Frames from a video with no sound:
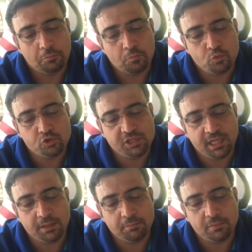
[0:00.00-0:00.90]

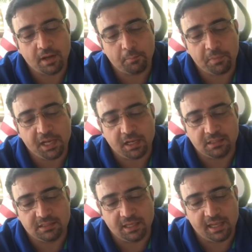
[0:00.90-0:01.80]
Müzeyim
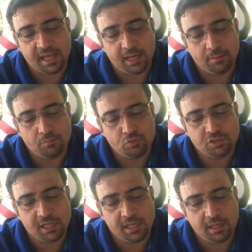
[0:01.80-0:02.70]
Replikas diye yani
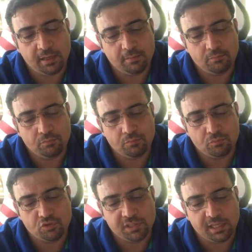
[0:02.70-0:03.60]
müzeyle
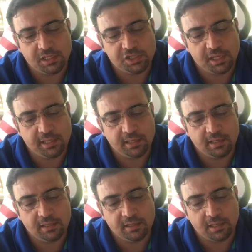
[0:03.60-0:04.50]
müzelik
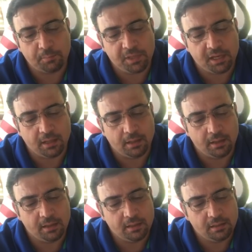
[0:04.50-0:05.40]
şeylerin
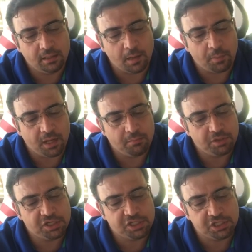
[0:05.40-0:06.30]
replikalarını
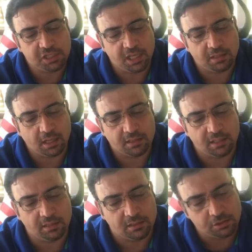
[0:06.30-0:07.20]
yapan bir şirket
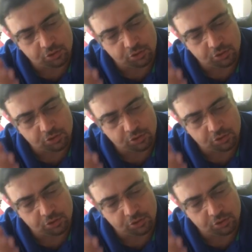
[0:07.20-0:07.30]
Atlanta